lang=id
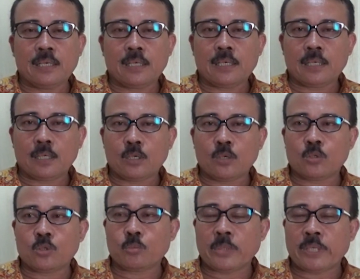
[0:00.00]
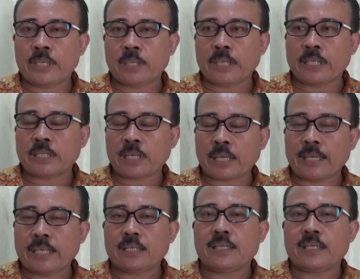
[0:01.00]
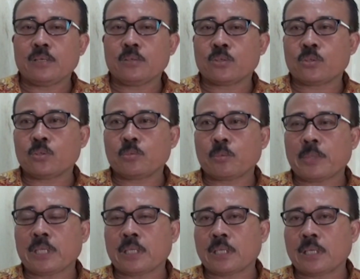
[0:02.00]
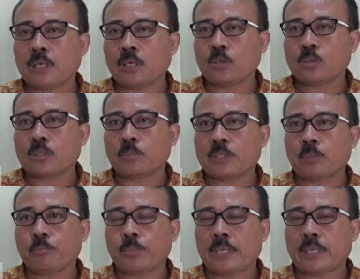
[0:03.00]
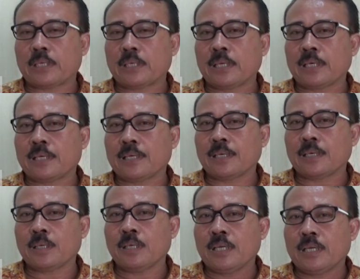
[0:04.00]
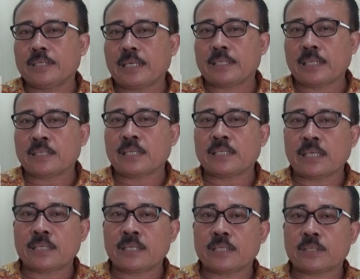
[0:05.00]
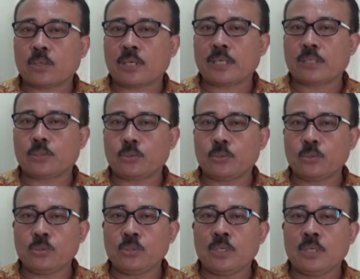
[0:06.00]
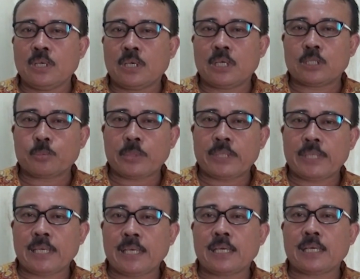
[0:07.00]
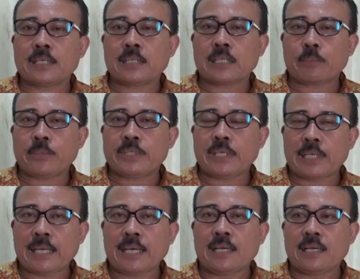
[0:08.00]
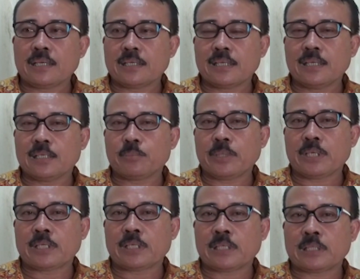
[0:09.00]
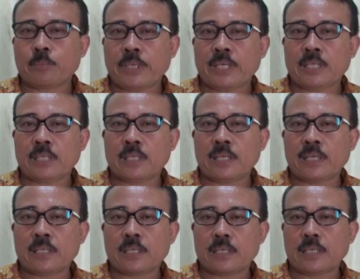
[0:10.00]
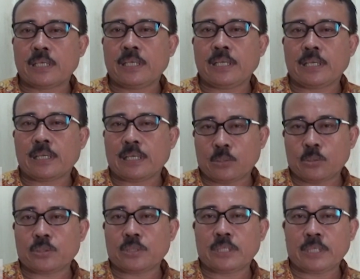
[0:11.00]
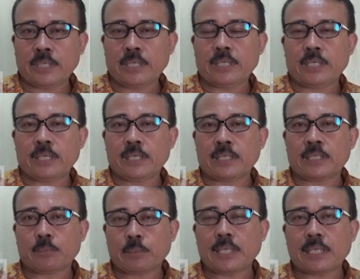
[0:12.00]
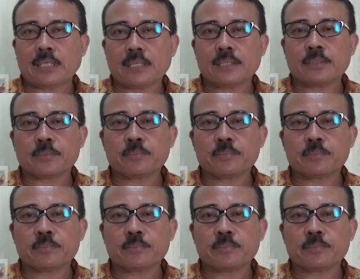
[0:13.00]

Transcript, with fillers: uh, untuk bagian terkait ya untuk memantau tempat-tempat jajan eh, jajan-jajan di sekolah itu uh, supaya uh, tetap dijaga ya, supaya jangan sampai nanti terjadi kasus ini di Tanjung Barat.